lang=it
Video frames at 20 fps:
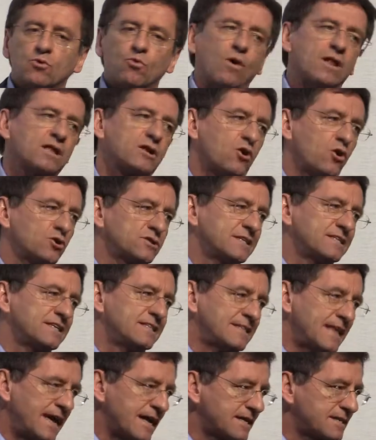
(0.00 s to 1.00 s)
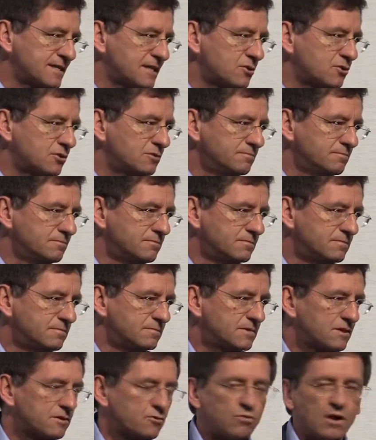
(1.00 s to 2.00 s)
qualcosa di tecnico,
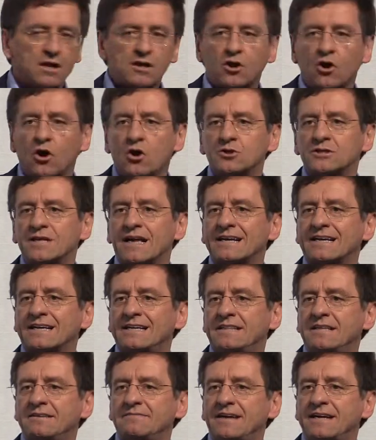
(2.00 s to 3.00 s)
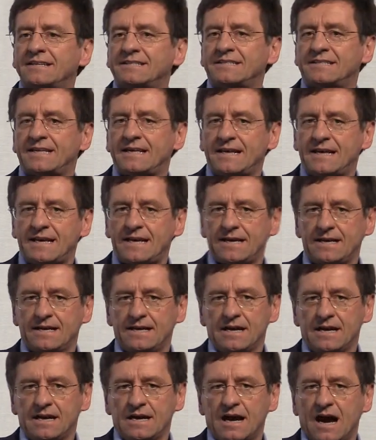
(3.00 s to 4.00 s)
qualcosa che deve essere
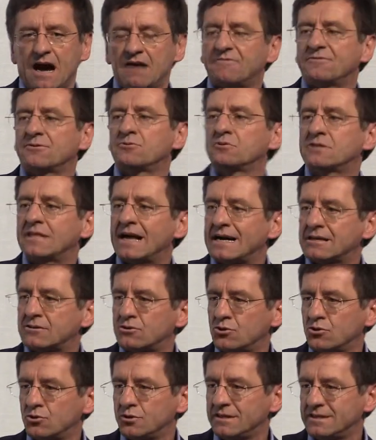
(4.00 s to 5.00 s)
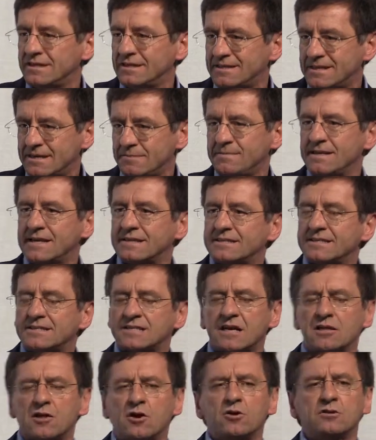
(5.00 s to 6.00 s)
affrontato in determinati
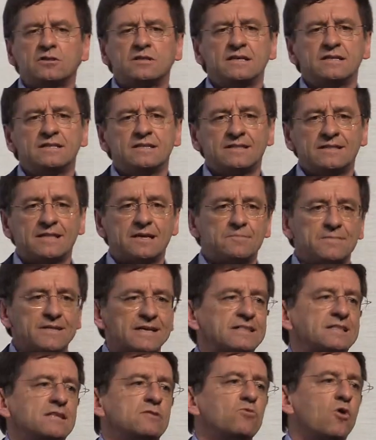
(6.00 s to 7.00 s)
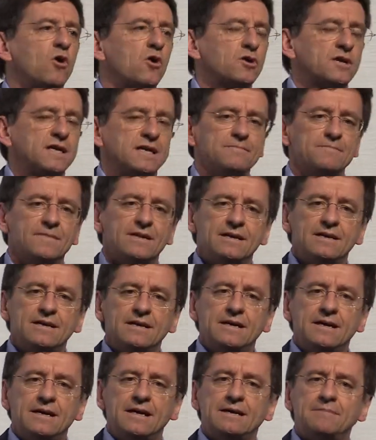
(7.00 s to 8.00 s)
salotti, in determinati luoghi,
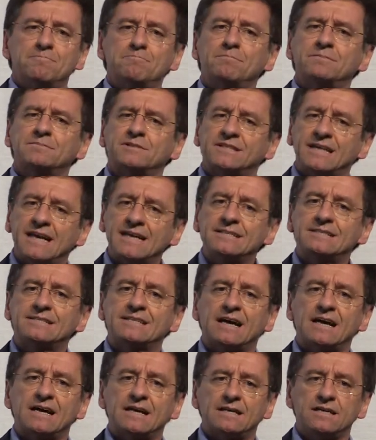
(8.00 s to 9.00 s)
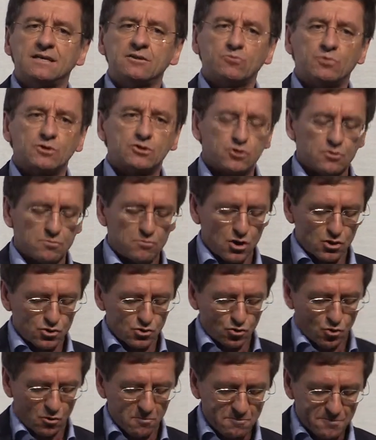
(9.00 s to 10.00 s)
mm, senza in questo
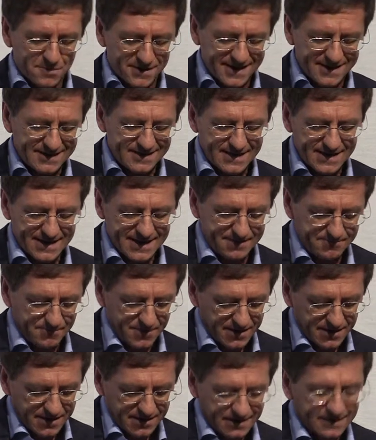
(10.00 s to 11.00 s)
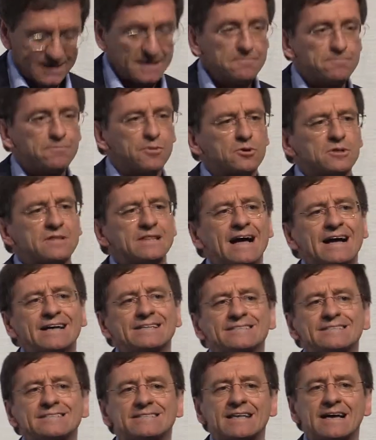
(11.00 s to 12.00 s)
modo comprendere
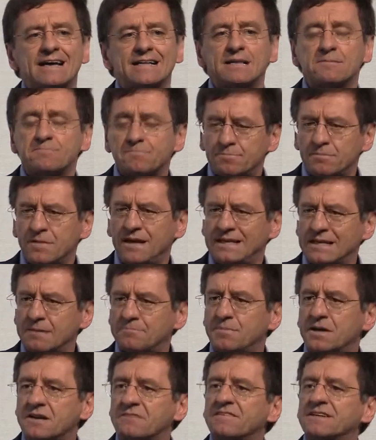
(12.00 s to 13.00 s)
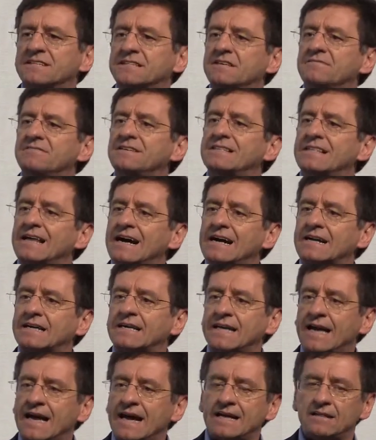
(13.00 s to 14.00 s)
l'importanza e, le, e la pervasività
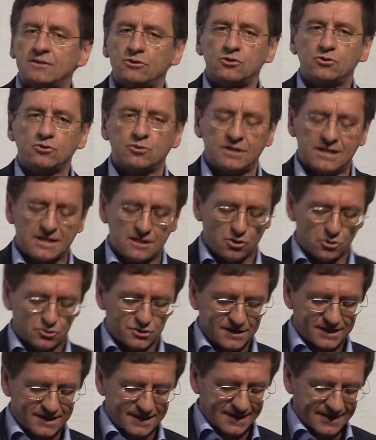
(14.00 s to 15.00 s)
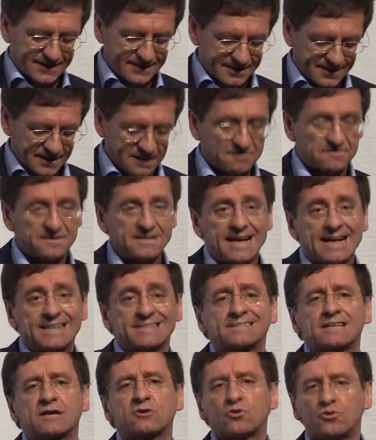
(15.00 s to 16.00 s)
che hanno le logiche della
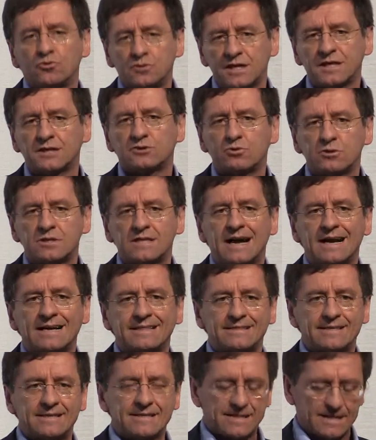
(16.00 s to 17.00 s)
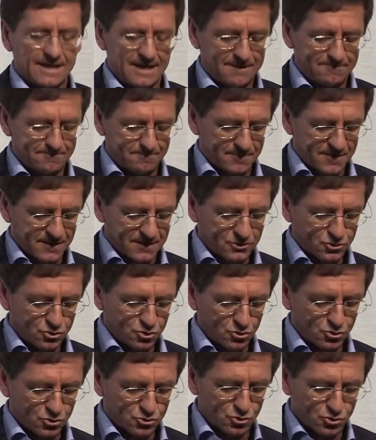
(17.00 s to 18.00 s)
finanza, con i risultati che
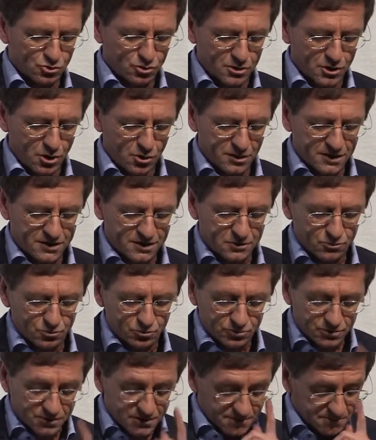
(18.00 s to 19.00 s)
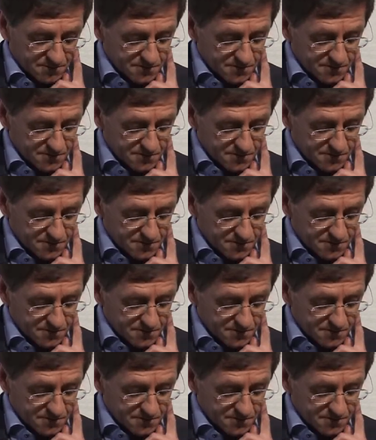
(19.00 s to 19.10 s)
sono sotto gli occhi di tutti.